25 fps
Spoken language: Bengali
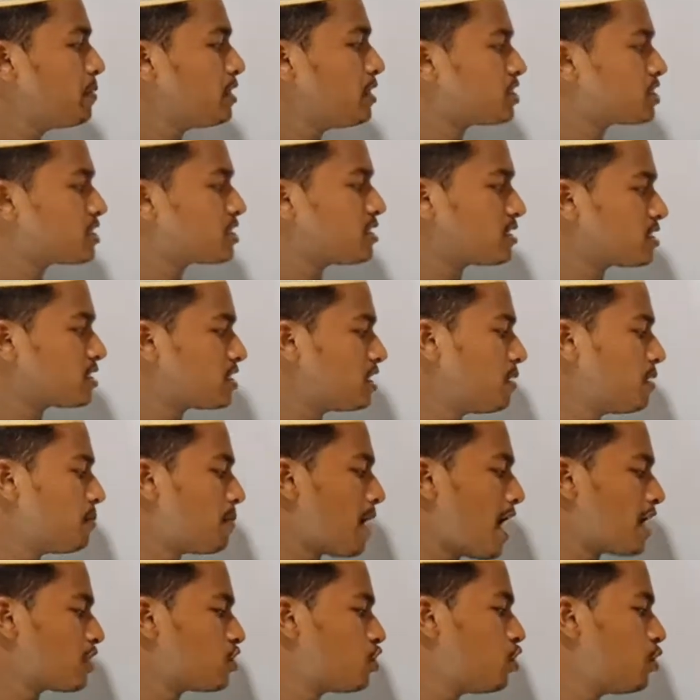বিশ্বাসের
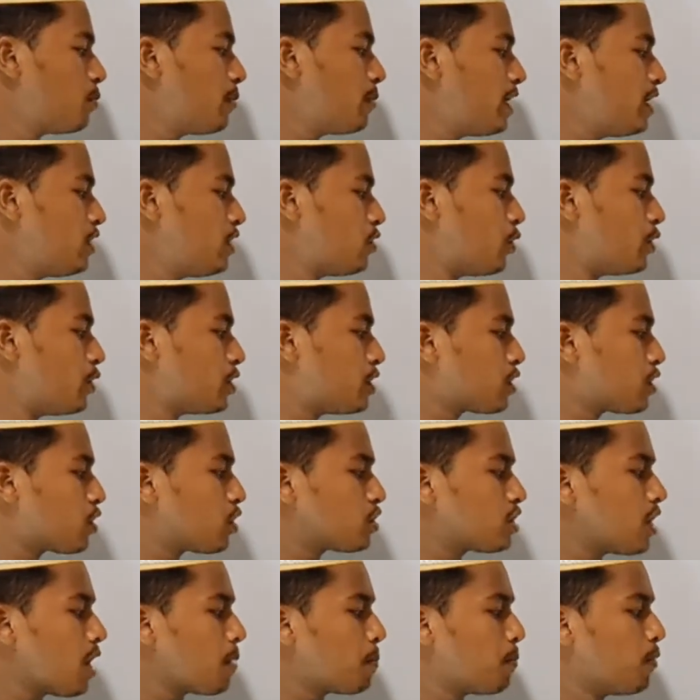মাধ্যমেই
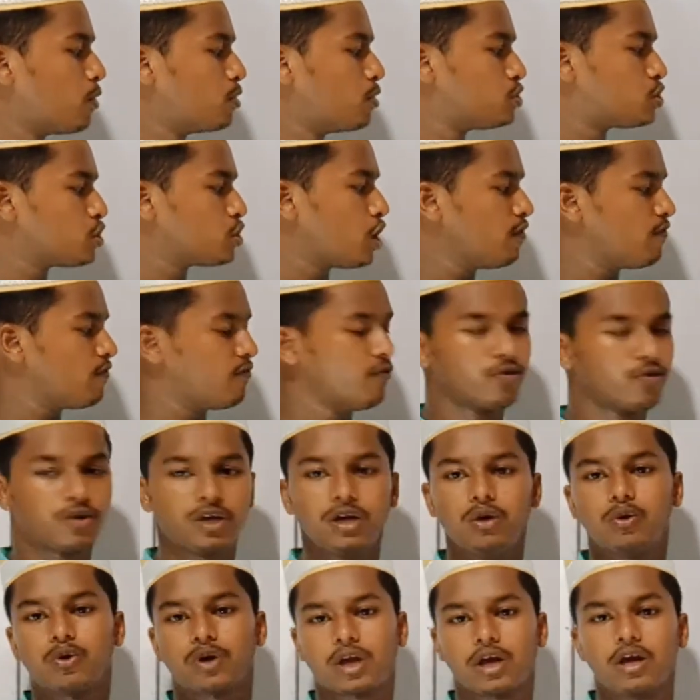নৈতিকতার পরিচয়
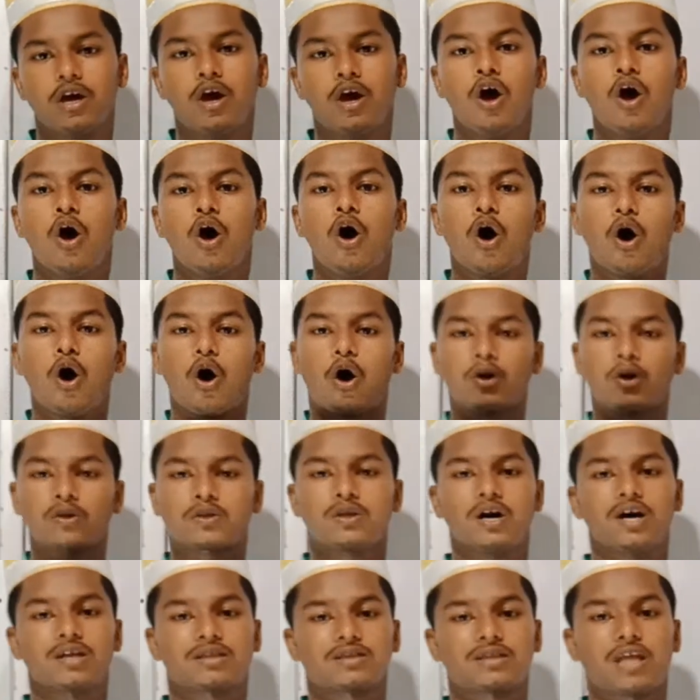ফুটে ওঠে
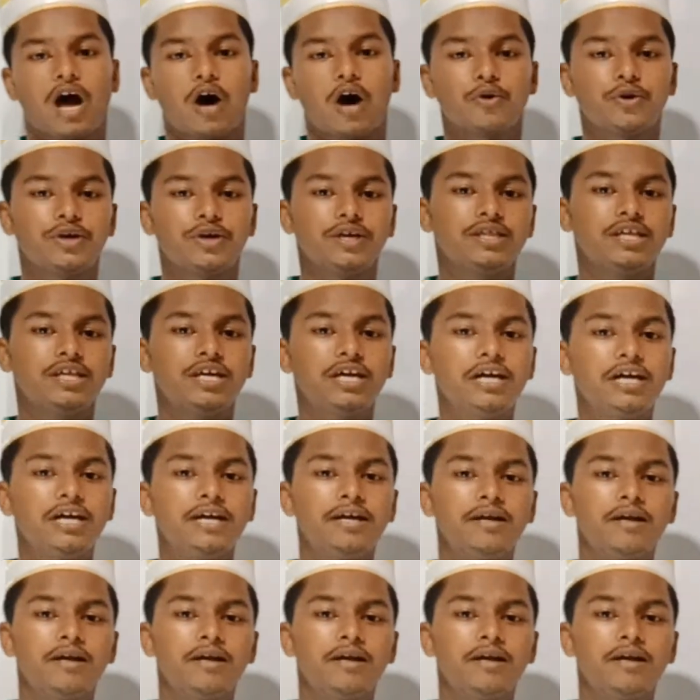অর্থাৎ তাওহিদে